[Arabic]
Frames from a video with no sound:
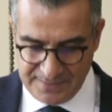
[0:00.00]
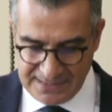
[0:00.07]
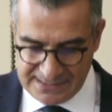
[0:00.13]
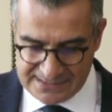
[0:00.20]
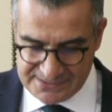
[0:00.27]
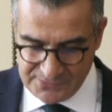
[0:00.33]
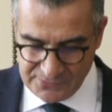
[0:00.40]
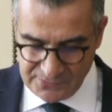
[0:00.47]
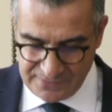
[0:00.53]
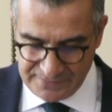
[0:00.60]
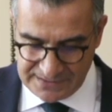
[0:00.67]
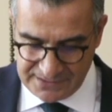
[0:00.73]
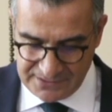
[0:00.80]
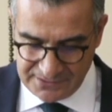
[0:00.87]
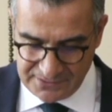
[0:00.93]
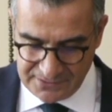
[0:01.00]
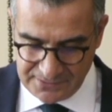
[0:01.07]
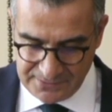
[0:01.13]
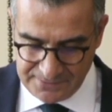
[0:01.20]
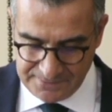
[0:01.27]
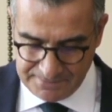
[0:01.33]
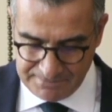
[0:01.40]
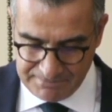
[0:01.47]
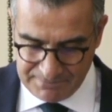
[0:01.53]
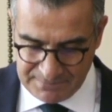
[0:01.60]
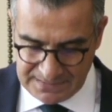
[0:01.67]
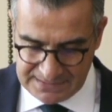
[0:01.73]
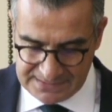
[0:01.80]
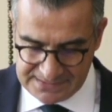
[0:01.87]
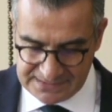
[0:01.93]
محور العمل
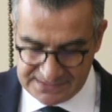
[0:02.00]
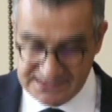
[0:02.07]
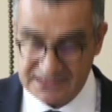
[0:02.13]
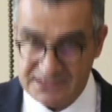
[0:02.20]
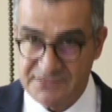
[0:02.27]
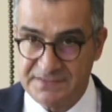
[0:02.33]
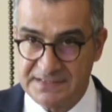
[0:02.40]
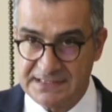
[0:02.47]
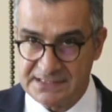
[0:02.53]
اليومي وأضاف